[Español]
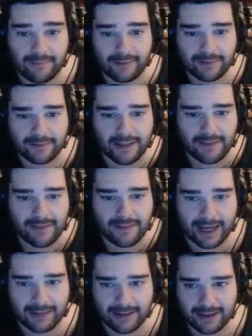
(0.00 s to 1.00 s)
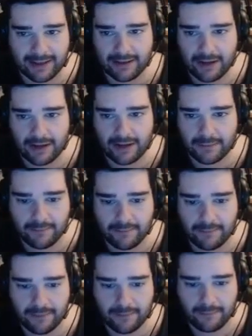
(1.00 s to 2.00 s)
bien, vamos a hacer la cama, en un
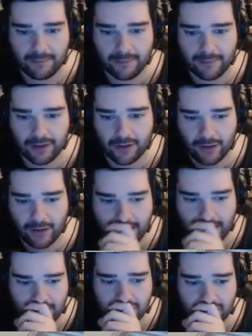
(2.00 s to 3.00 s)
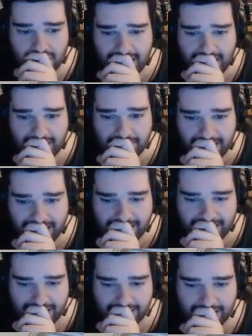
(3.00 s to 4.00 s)
primer momento es lo que quiero. Es
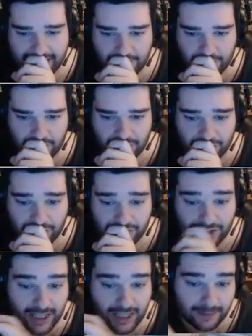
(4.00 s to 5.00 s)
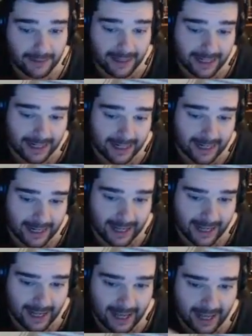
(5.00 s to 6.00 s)
martes, tenemos dos días para,
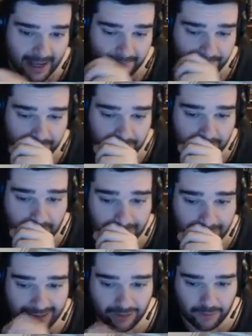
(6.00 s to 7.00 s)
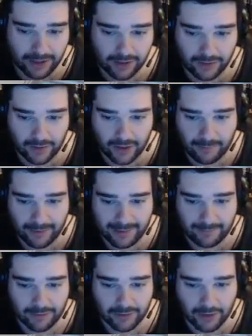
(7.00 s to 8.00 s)
eh, para subir todo lo que
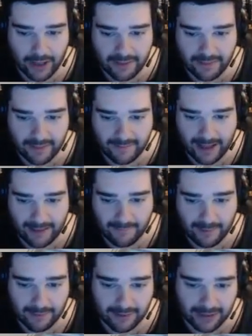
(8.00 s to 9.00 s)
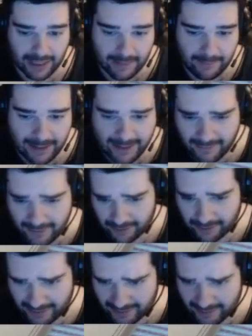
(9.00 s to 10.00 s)
podamos de, de miembros del reparto y
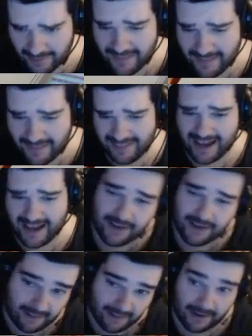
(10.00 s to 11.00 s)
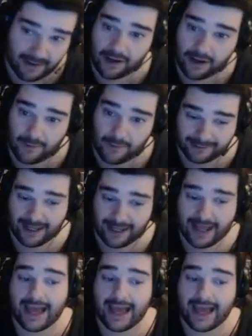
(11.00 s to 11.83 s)
sobre todo de celebridad, que es lo más